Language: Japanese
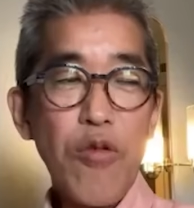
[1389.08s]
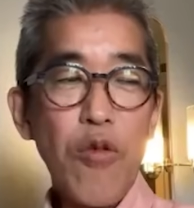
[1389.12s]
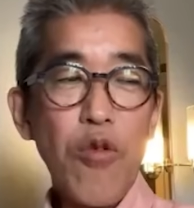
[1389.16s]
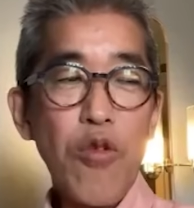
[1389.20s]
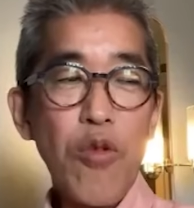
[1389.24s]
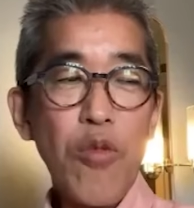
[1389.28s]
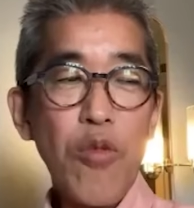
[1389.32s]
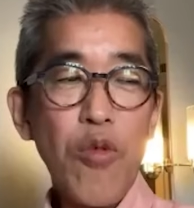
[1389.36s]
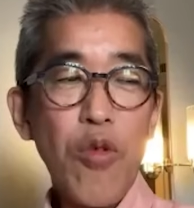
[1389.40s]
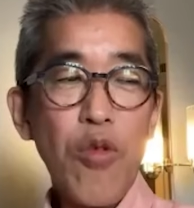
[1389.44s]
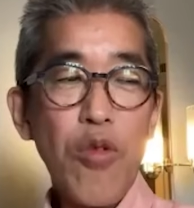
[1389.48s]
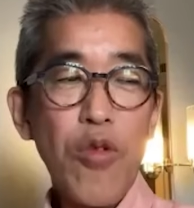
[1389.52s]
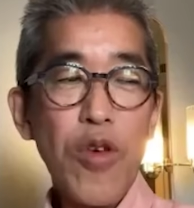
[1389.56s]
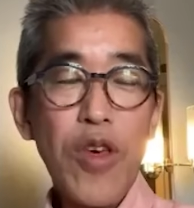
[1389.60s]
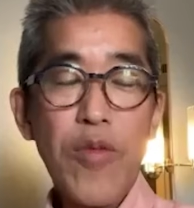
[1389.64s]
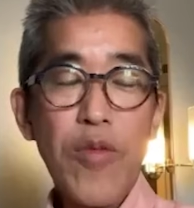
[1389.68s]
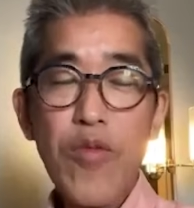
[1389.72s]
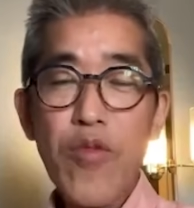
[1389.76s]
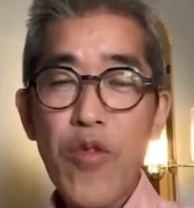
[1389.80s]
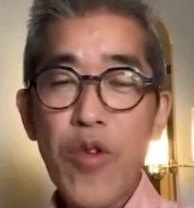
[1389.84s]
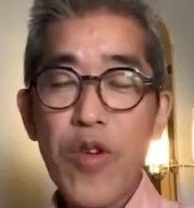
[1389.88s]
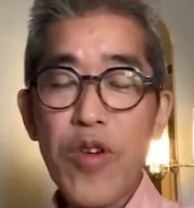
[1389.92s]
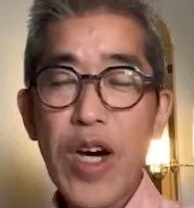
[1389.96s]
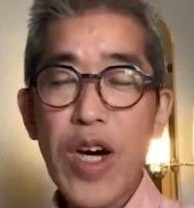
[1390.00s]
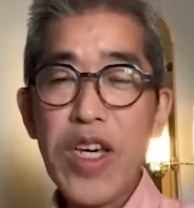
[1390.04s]
らないとこの部
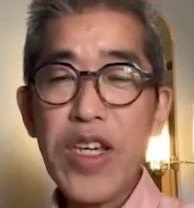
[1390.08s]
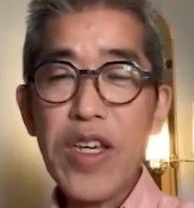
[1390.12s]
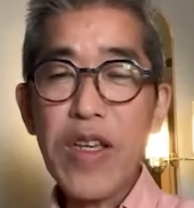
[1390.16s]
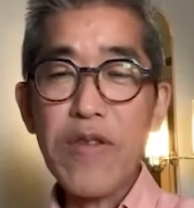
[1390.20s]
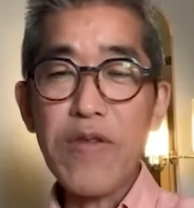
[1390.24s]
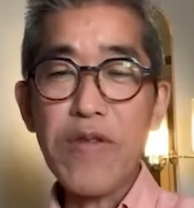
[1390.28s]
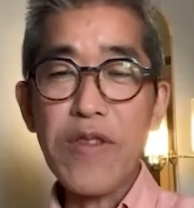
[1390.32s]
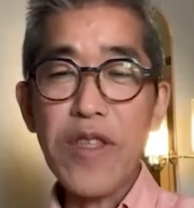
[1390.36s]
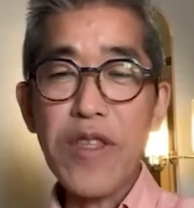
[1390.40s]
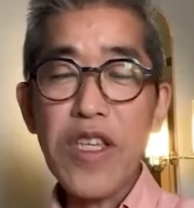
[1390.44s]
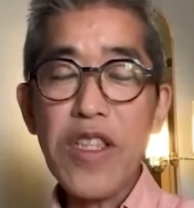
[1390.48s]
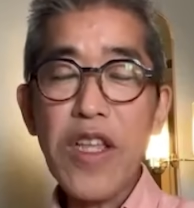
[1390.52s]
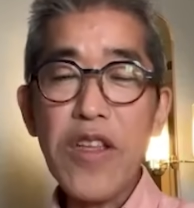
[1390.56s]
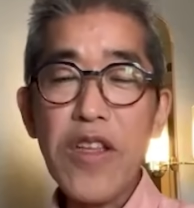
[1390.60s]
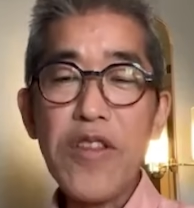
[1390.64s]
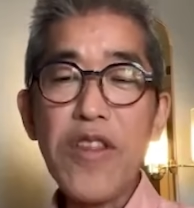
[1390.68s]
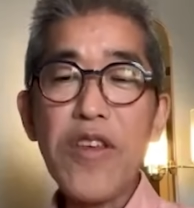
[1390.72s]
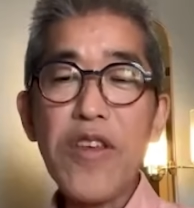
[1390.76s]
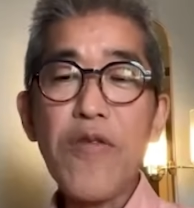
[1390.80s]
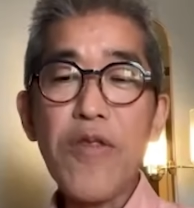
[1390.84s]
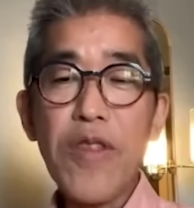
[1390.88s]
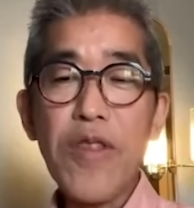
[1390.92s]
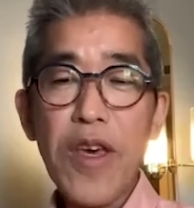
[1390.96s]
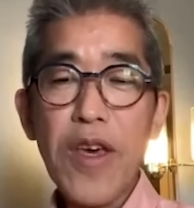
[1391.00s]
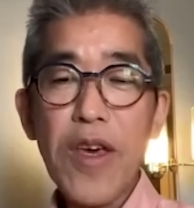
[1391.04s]
分解決できないん
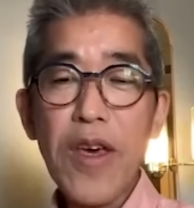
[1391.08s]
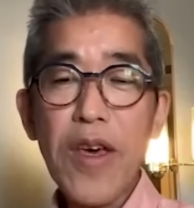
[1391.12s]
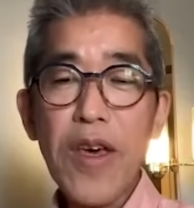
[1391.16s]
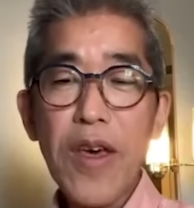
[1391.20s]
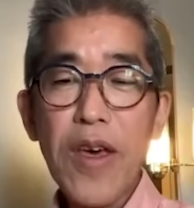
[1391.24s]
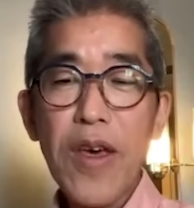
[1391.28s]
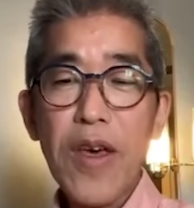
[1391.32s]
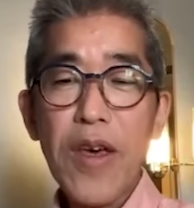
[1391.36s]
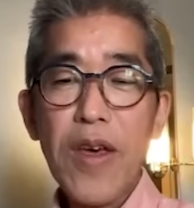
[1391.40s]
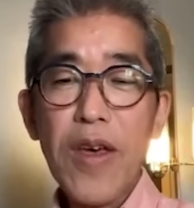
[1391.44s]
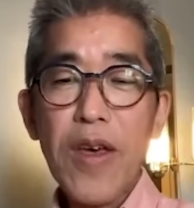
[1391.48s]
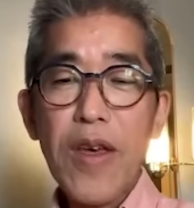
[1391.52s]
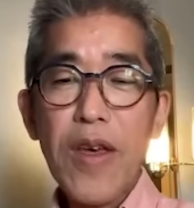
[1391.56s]
だよね。